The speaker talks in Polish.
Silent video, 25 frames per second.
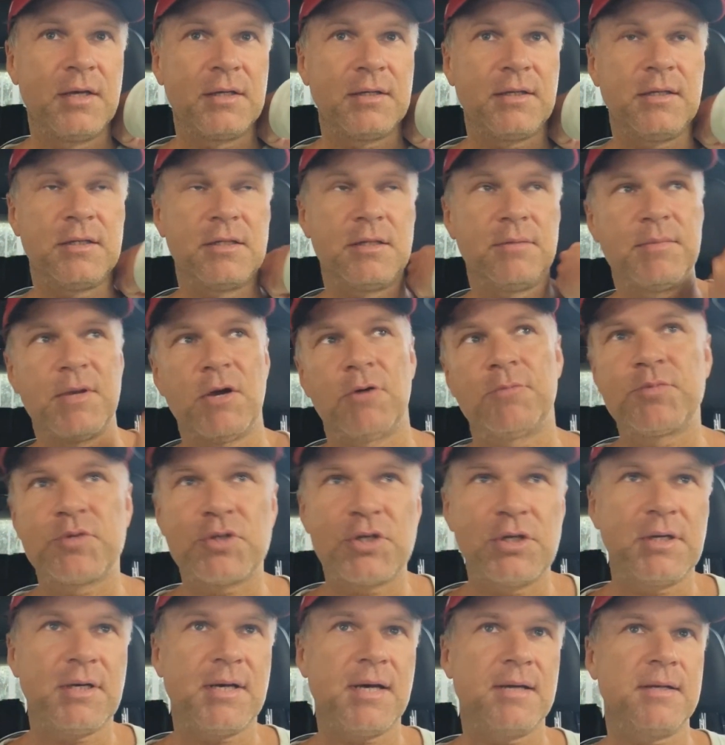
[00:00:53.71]
kiedy miał
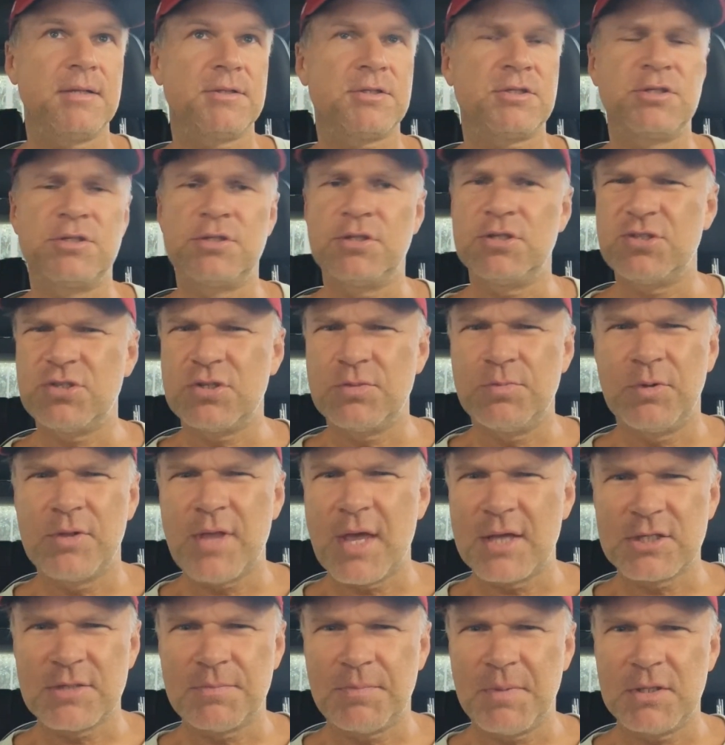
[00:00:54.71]
przejechane 30
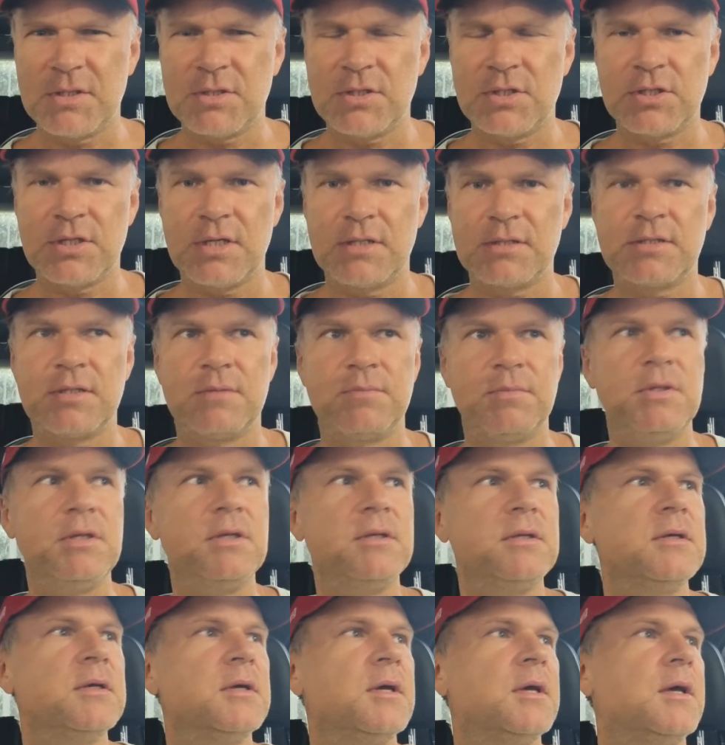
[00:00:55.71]
bodajże 5000
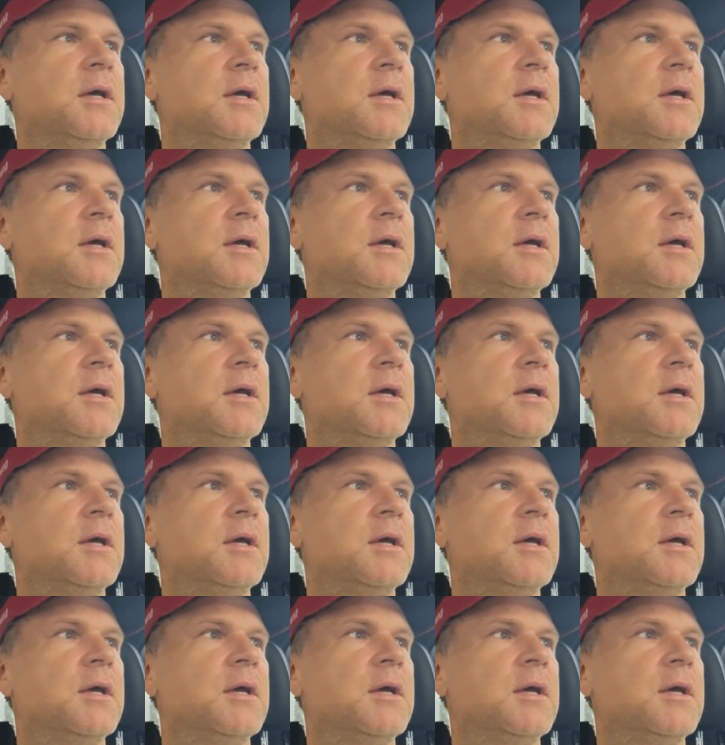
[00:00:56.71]
mil.